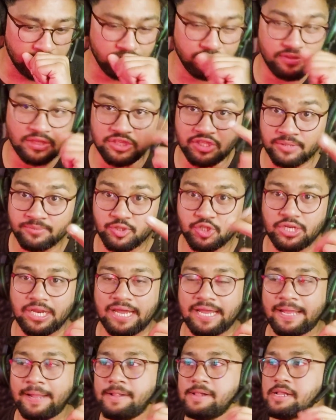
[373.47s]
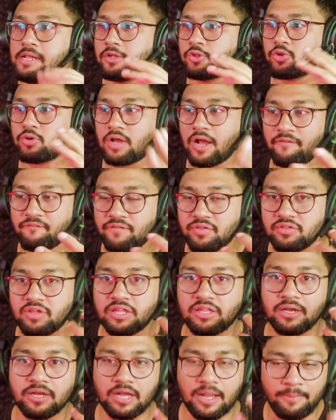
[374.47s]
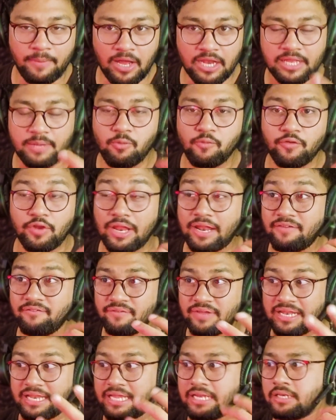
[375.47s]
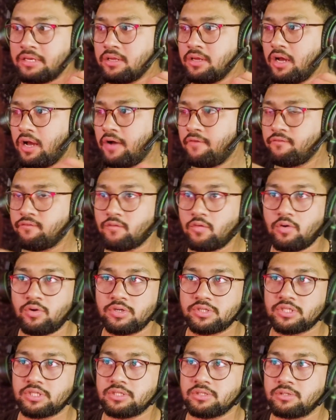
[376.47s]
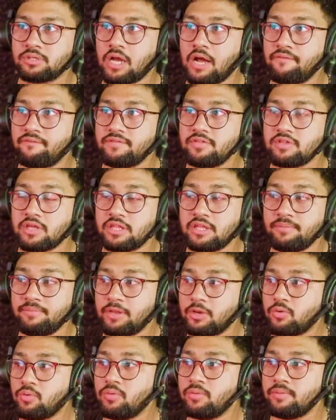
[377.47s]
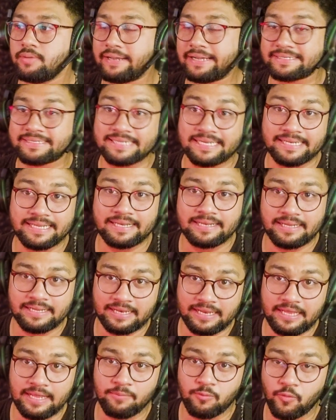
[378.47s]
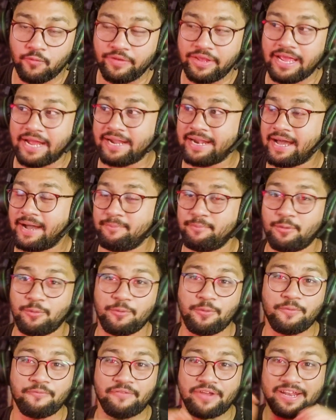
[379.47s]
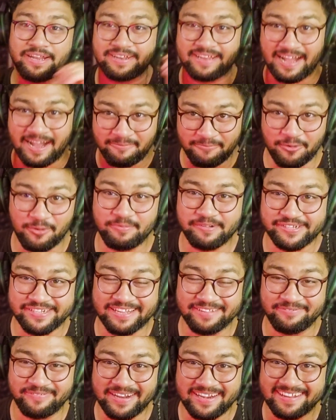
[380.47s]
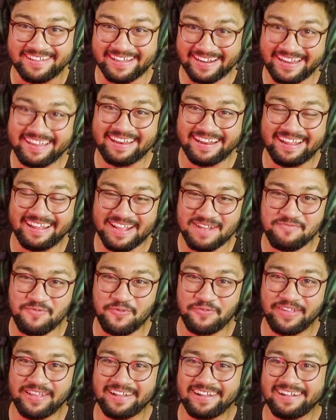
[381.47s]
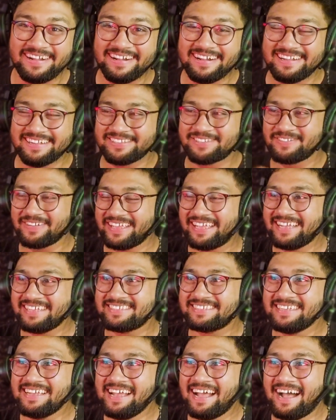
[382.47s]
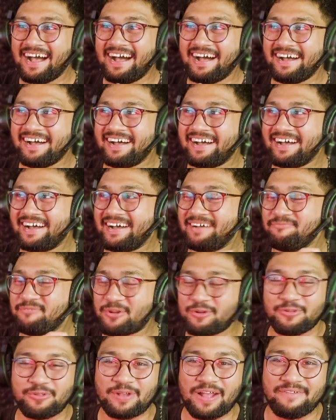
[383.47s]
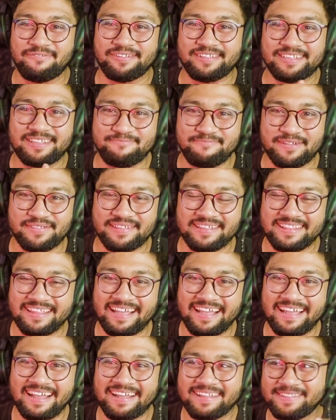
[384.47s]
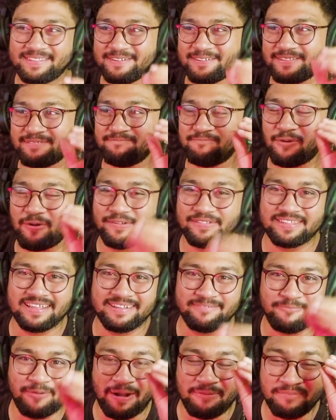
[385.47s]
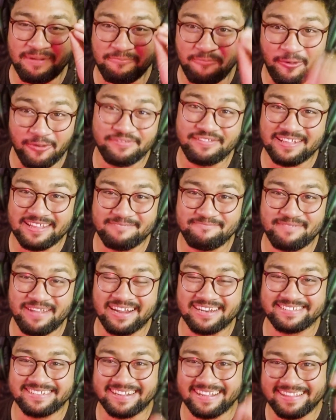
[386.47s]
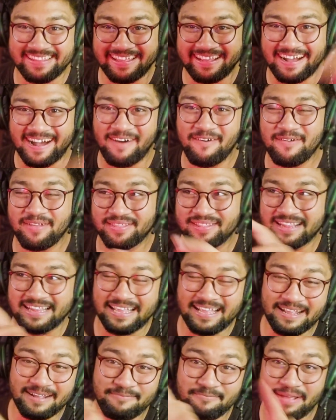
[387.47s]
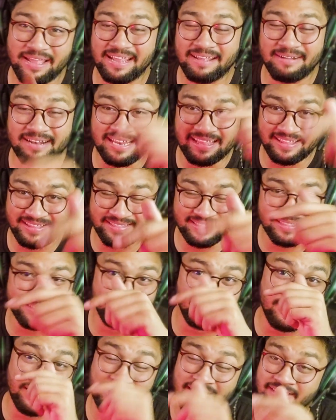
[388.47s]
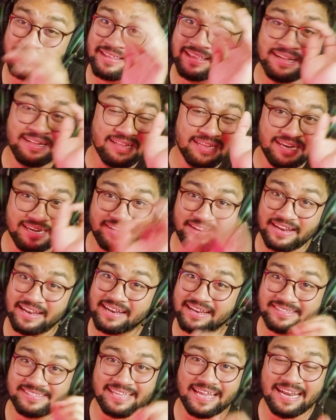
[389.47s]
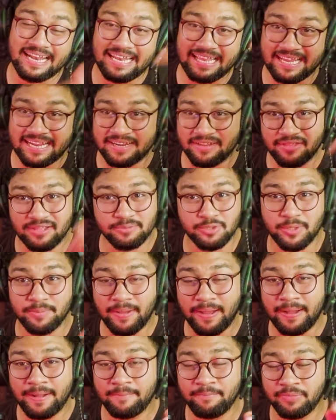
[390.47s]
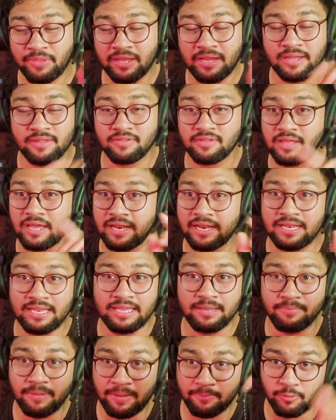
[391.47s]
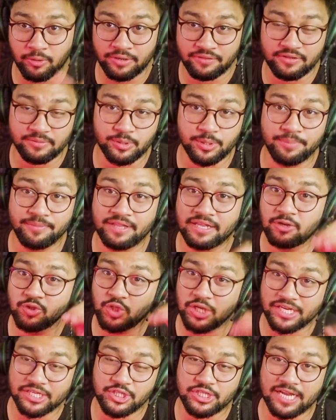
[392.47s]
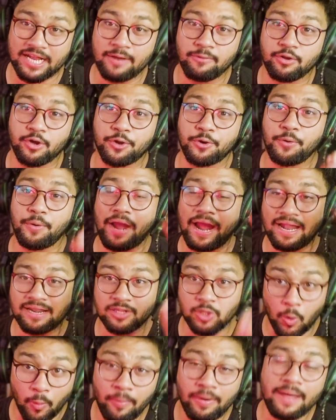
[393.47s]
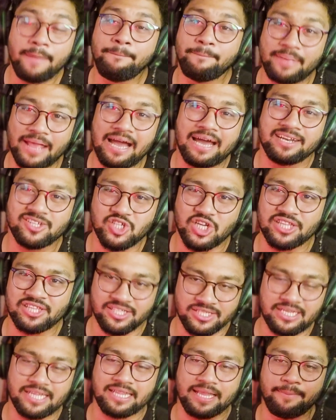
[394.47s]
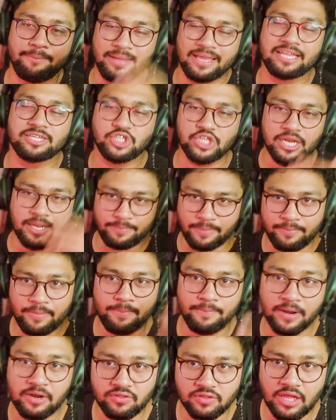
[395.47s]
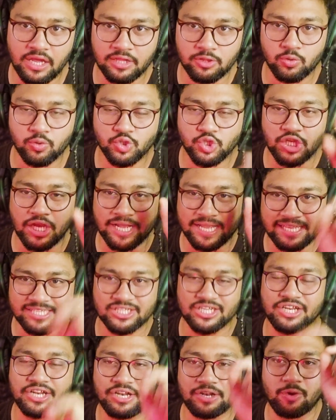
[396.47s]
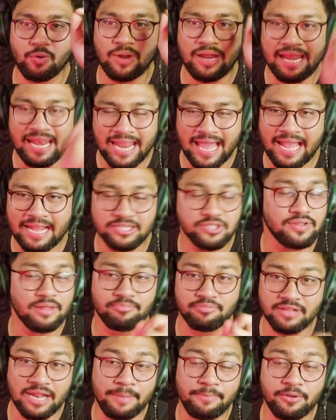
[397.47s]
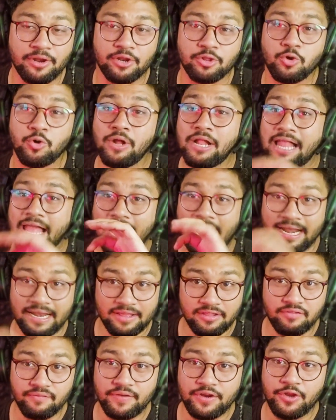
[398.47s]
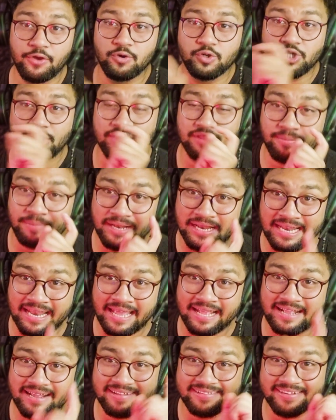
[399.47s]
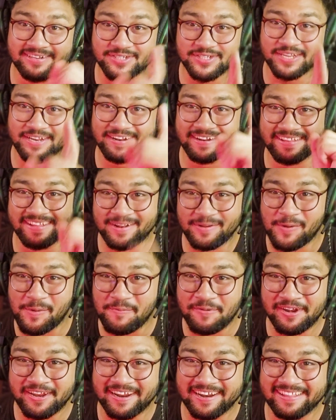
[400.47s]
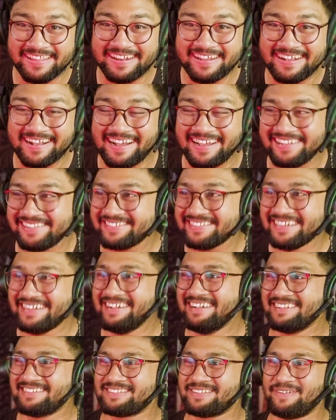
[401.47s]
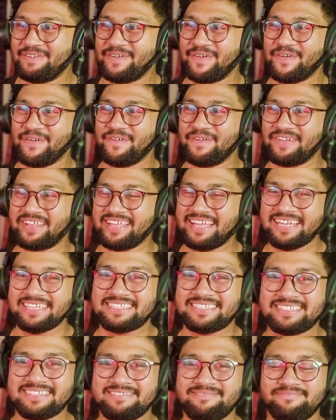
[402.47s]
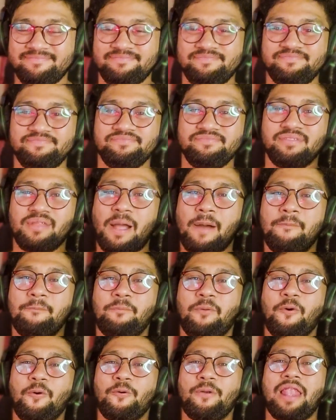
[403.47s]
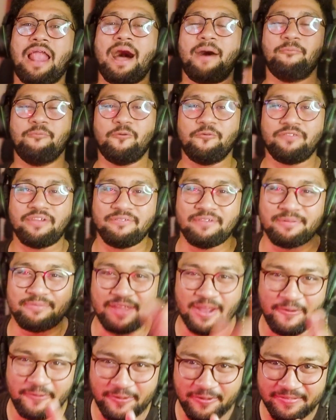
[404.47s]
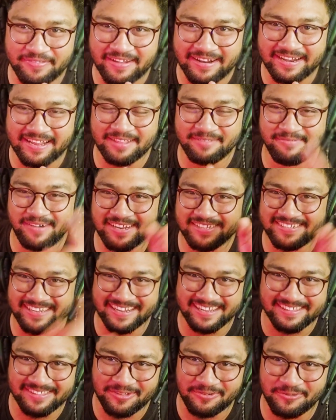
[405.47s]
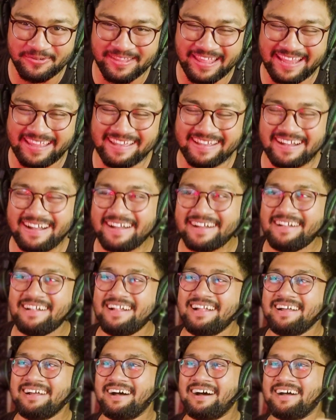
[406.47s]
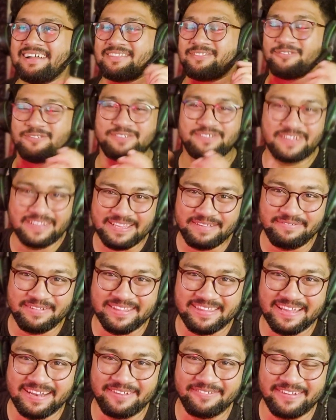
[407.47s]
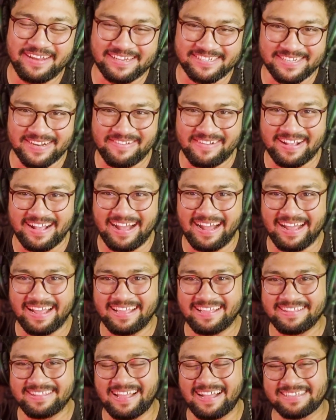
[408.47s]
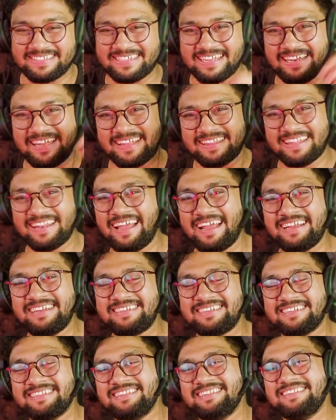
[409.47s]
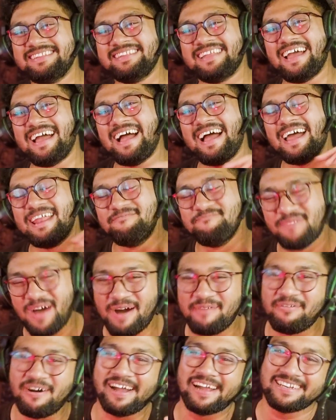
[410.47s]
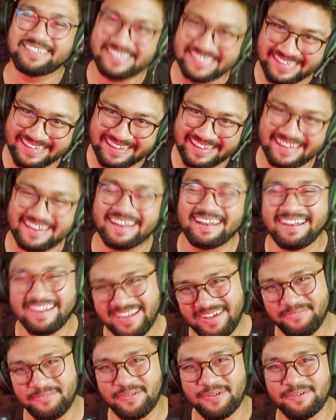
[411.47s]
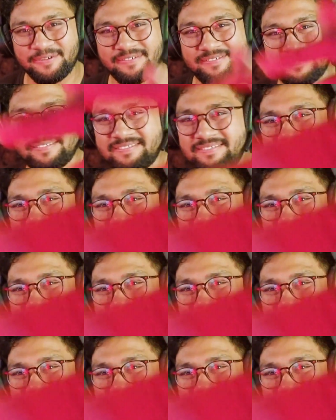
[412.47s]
संजय मिश्रा है तो काफ़ी ज़्यादा कमाल की मूवी एंड विलन ऑफकोर्स काफ़ी ज़्यादा मेरे को एक्साइटिंग लग रही है मूवी एंड आप लोगों को वेट आप लोग भी शायद वेट कर ही रहे हैं मूवी का सो so, येस yes, मेरे को तो काफ़ी ज़्यादा पसंद आया तो बहुत ज़्यादा अपना बहुत ज़्यादा प्यार जाके दिखाओ इस लिंक पे इस, इस ट्रेलर के सारे लिंक के डिस्क्रिप्शन में सारे लिंक मैं आपको डिस्क्रिप्शन में दे रहा हूँ जाके चेकआउट करो एंड थोड़ा प्यार जाते जाते मेरे चैनल पर भी बरसा दो जाके चैनल को लाइक सब्सक्राइब कर दो एंड इस वीडियो को जाने से पहले लाइक कर देना शेयर कर देना कॉमेंट कर देना गाइज सो यस भोला मूवी विल बी आउट ऑन थर्टी मार्च जाके ज़रूर देखिएगा तो जल्दी मिलते हैं न्यू रिएक्शन गाइज आज के लिए इतना ही टिल दैन बाय टेक केयर एंड लव यू